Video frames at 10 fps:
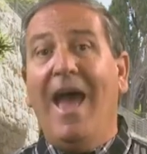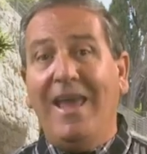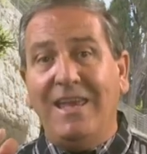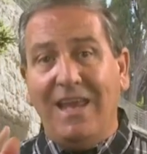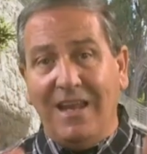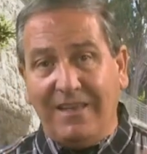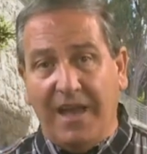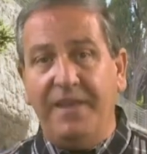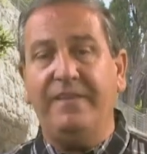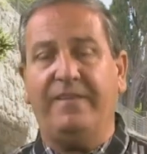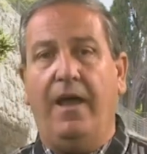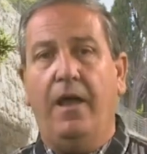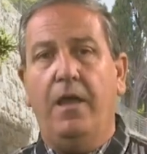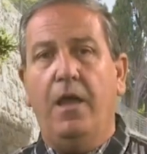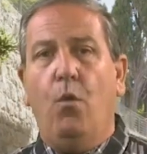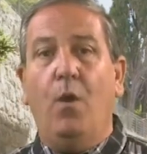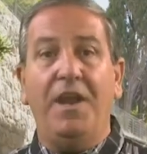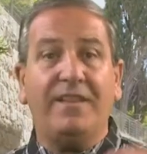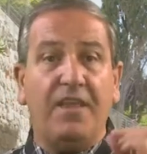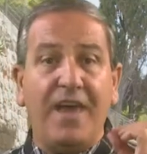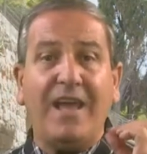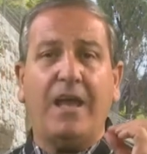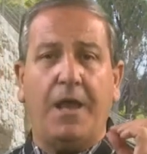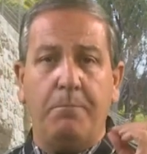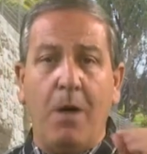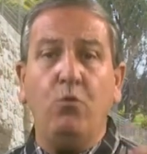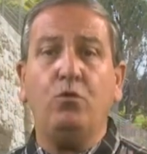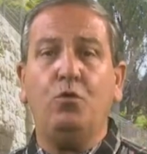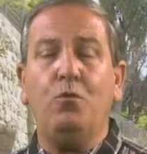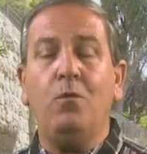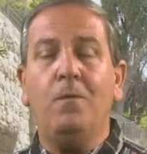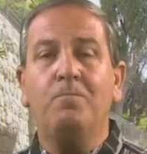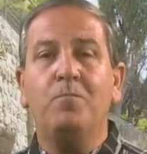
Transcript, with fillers: أي الكنيسة ونتذكر موته